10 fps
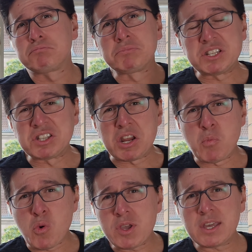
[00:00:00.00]

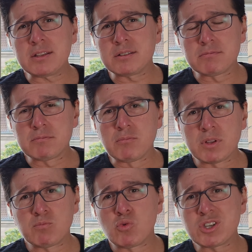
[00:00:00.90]
distribuyen
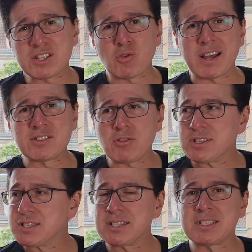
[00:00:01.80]
en muchas ocasiones estas